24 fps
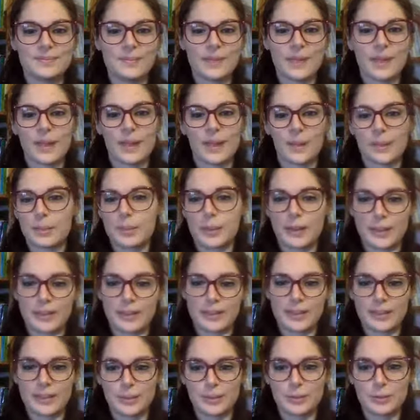Anche perché
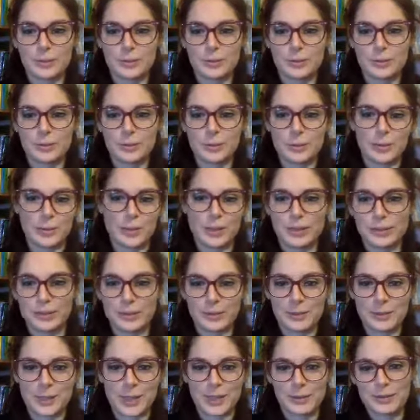se è di disturbo la
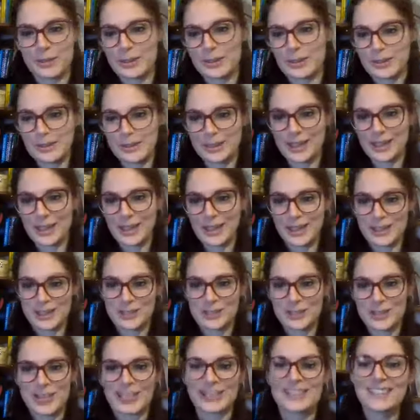togliamo e tante care
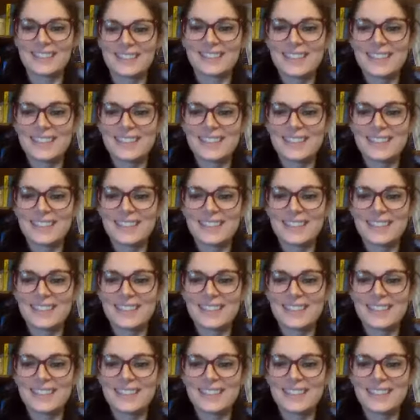cose.